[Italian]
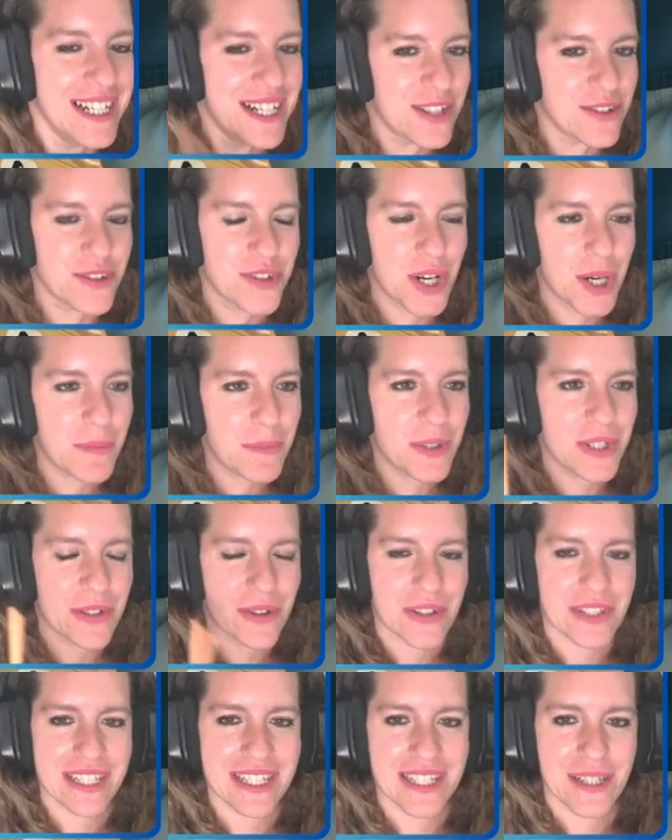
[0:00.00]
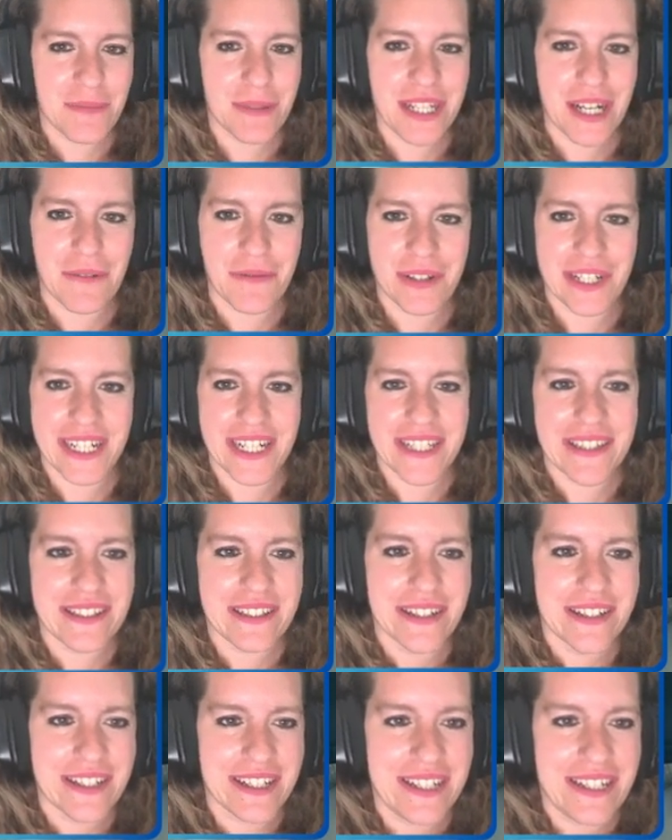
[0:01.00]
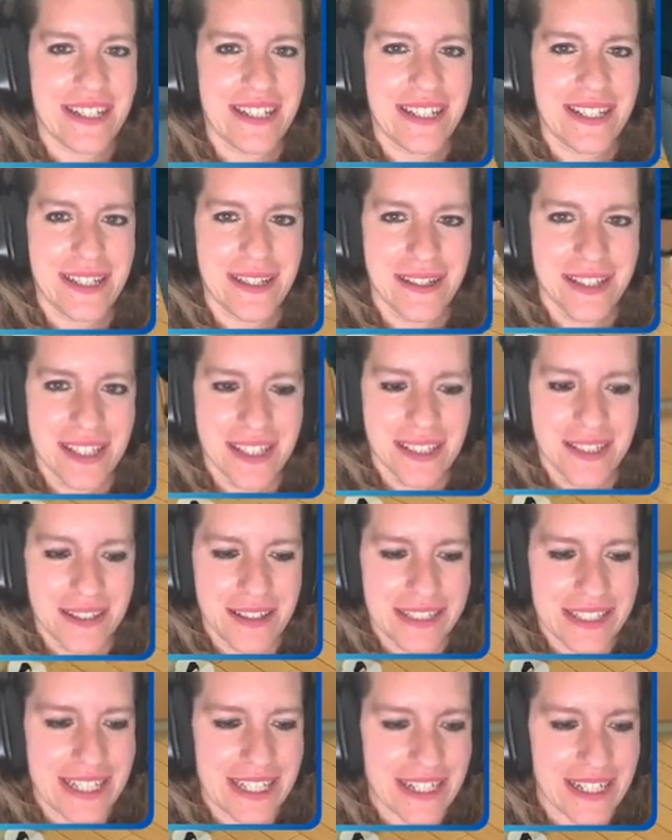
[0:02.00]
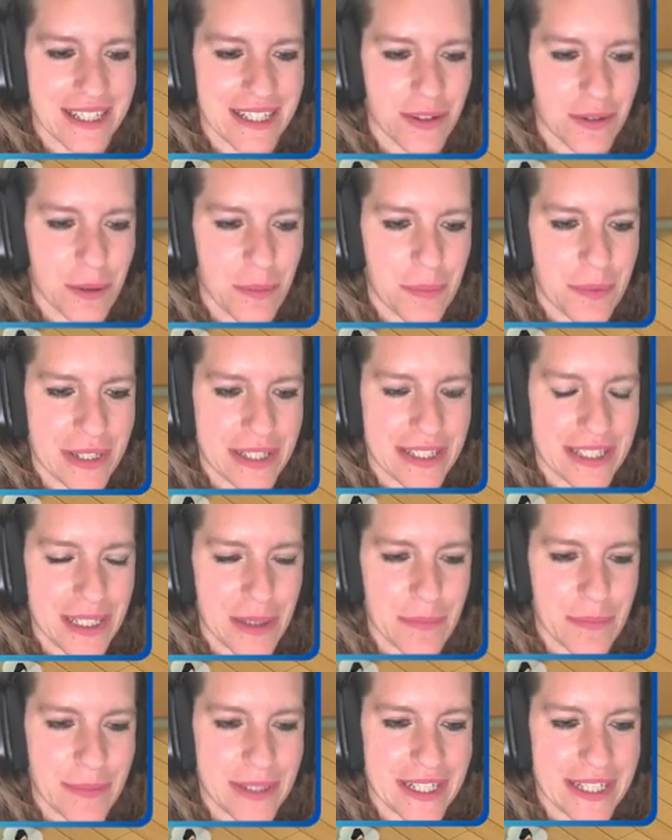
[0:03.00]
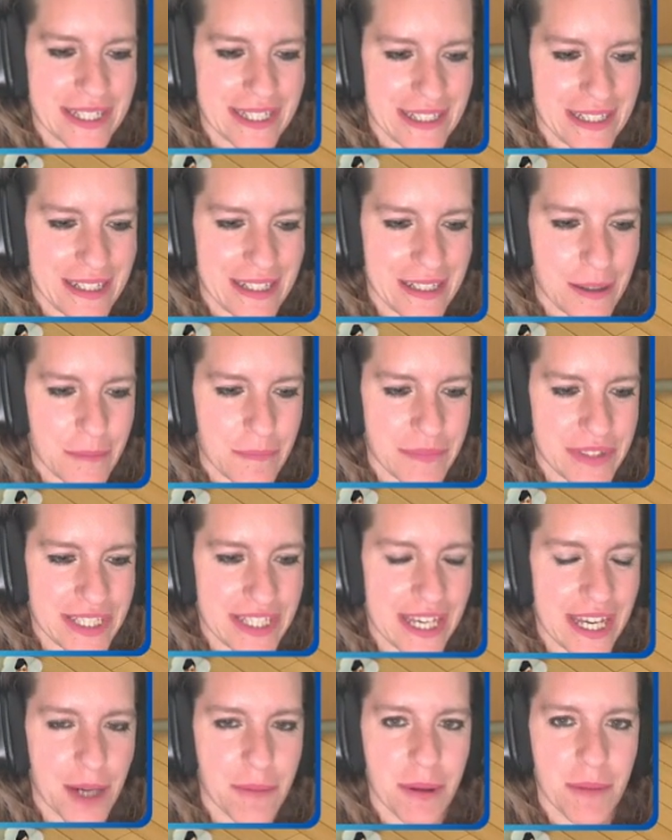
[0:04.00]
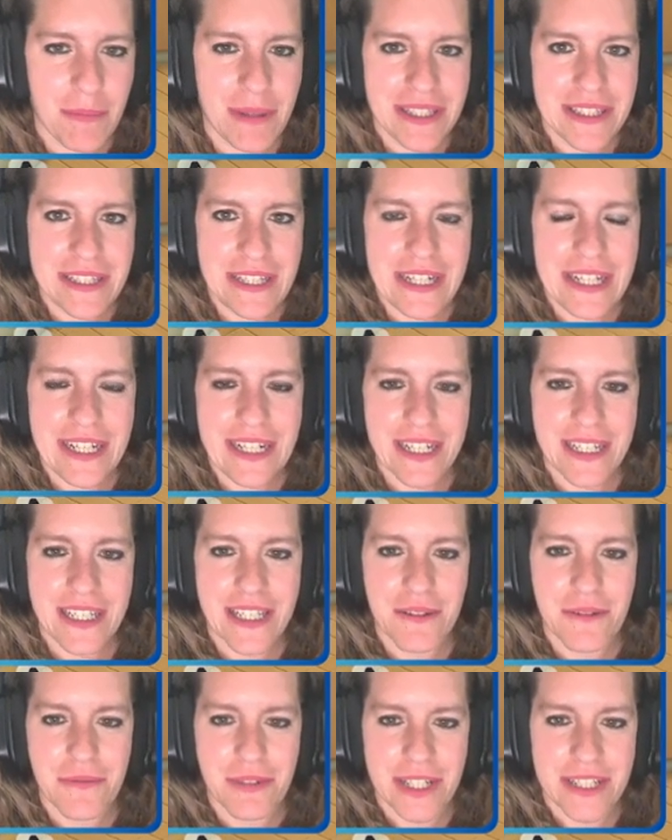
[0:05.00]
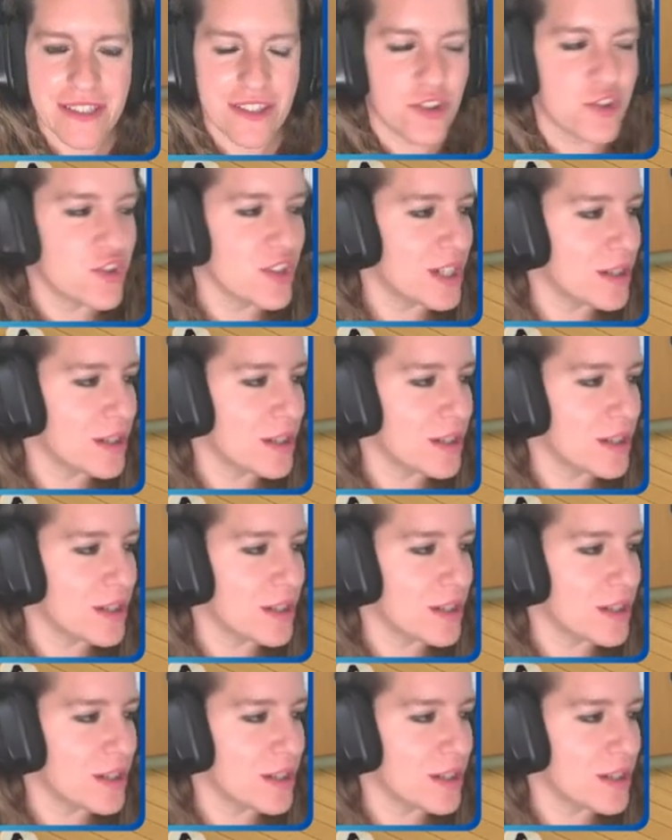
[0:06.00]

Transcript: Dopo ricordatevi la farina di grilli che la devo prendere per... Eh, chi era? Per Maddalena, che devo far assaggiare a